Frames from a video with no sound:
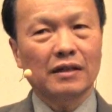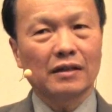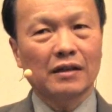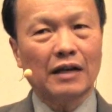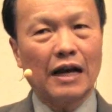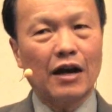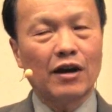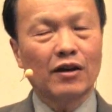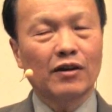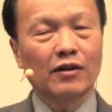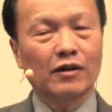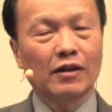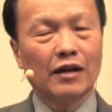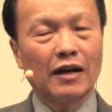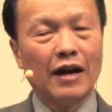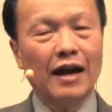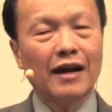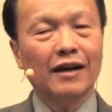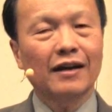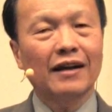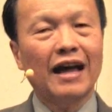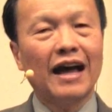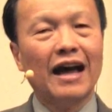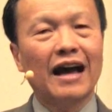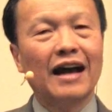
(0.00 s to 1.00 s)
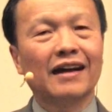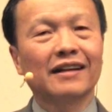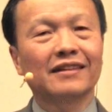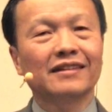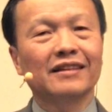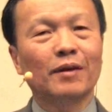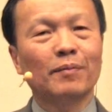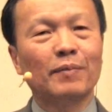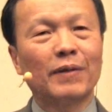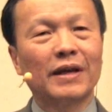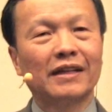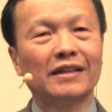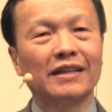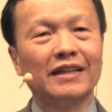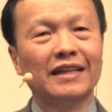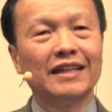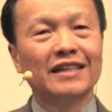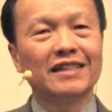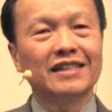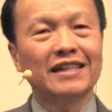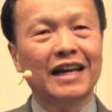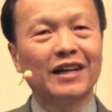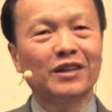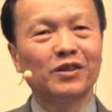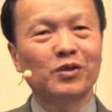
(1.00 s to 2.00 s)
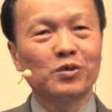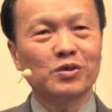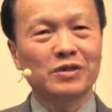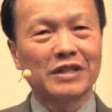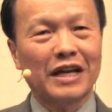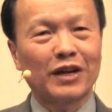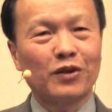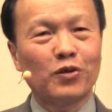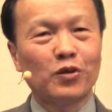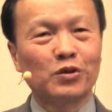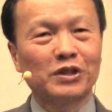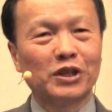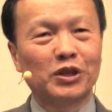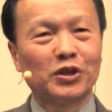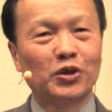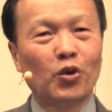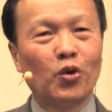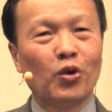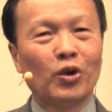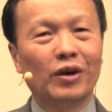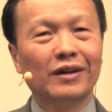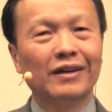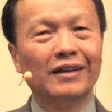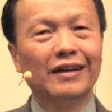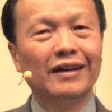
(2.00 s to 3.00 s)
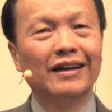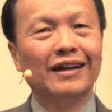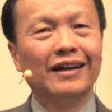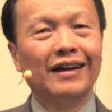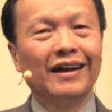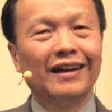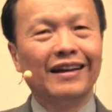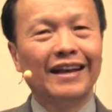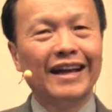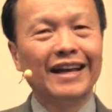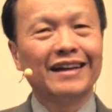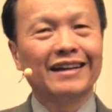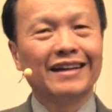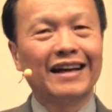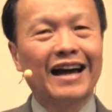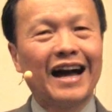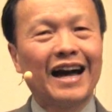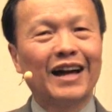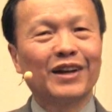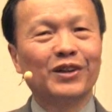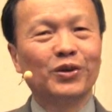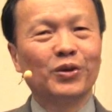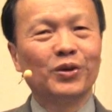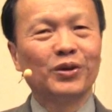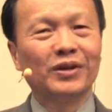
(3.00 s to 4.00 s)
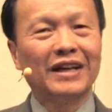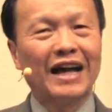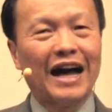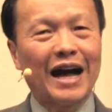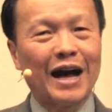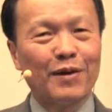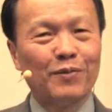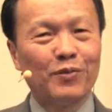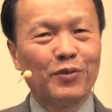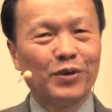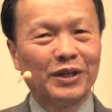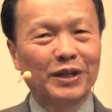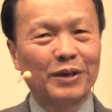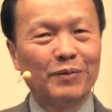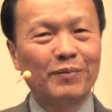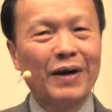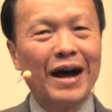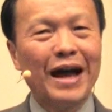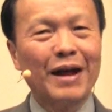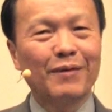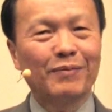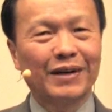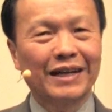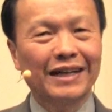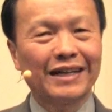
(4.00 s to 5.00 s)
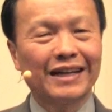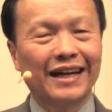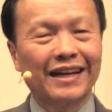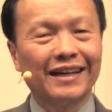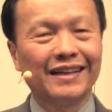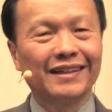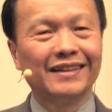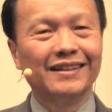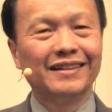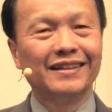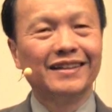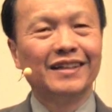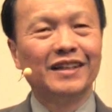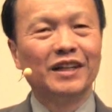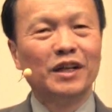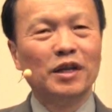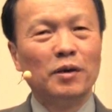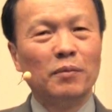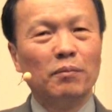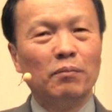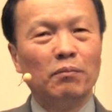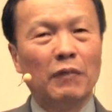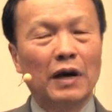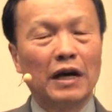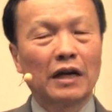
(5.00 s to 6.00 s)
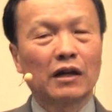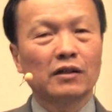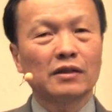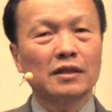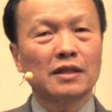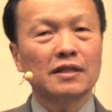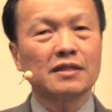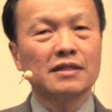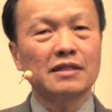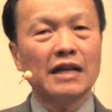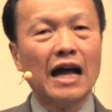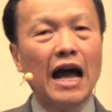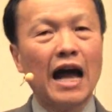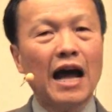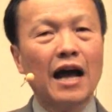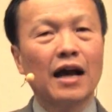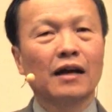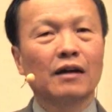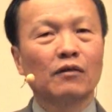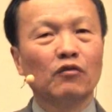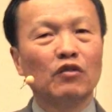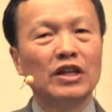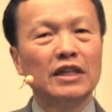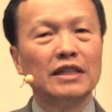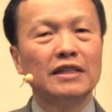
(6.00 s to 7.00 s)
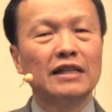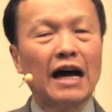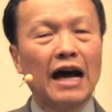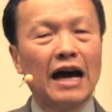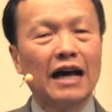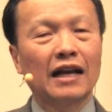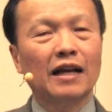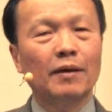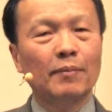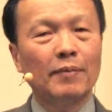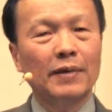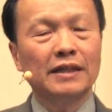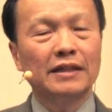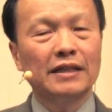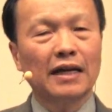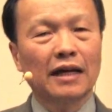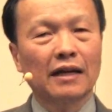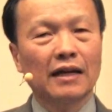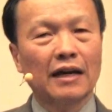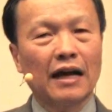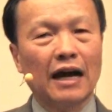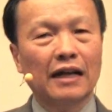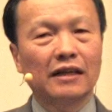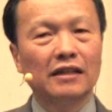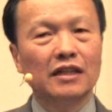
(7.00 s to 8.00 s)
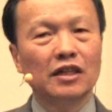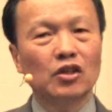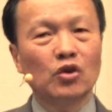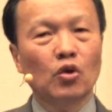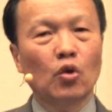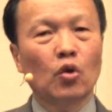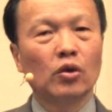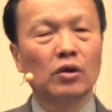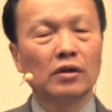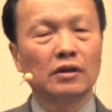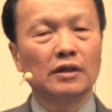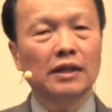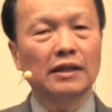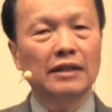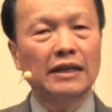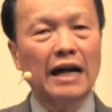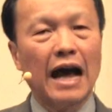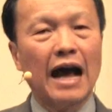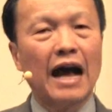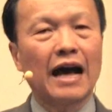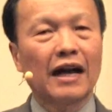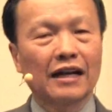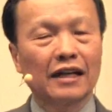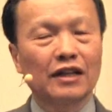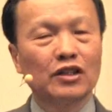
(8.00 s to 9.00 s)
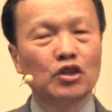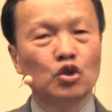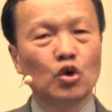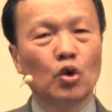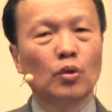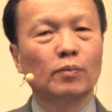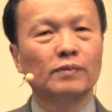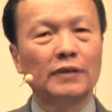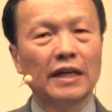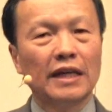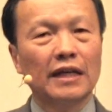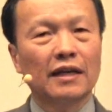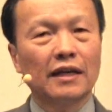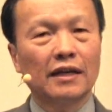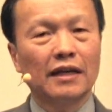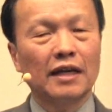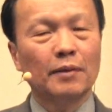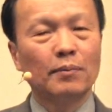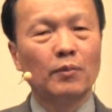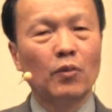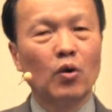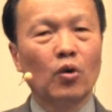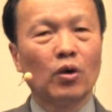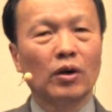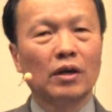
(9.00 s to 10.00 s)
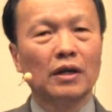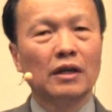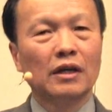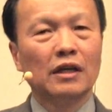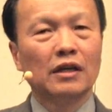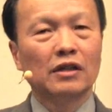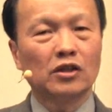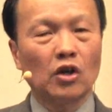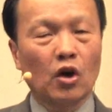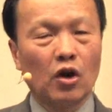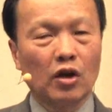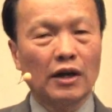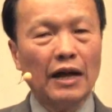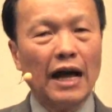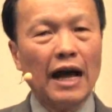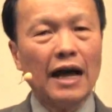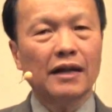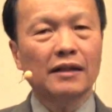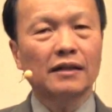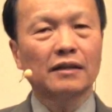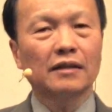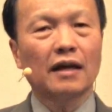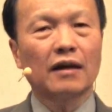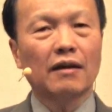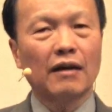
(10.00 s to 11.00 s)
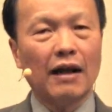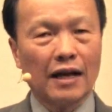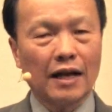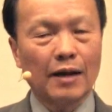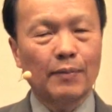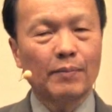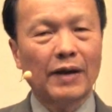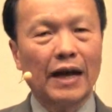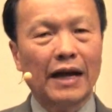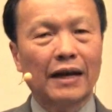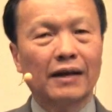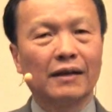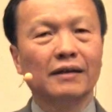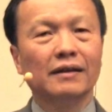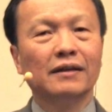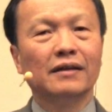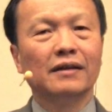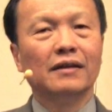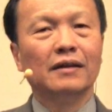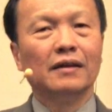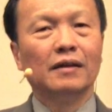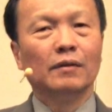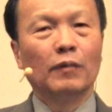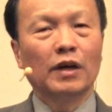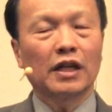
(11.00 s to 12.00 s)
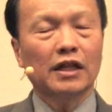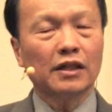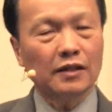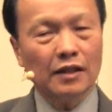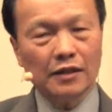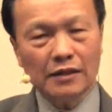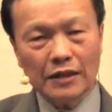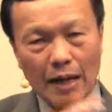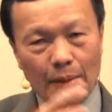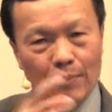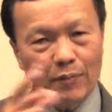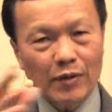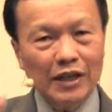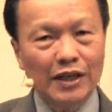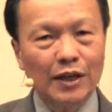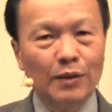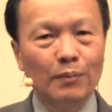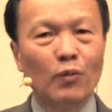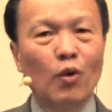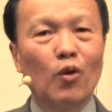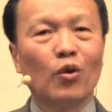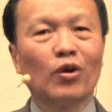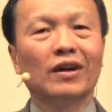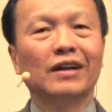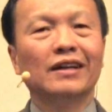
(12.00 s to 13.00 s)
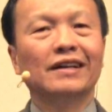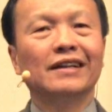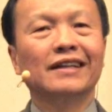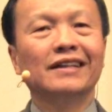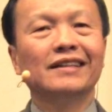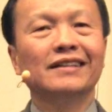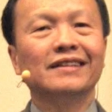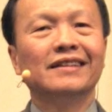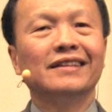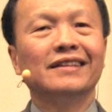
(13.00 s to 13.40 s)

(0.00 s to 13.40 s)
ครั้งครั้งหน้าถ้าเป็นทีชั้นรงสาย คงจะโดน เล่นงานโดนด่าบนธรรมาเหมือนกัน มันก็จะสร้างวิญญาณและบรรยากาศที่คนจะด่ากันโจมตีกันในโบสถ์ต่อหน้าธารกำนันมันก็จะทำกันทั้งโบสถ์เลย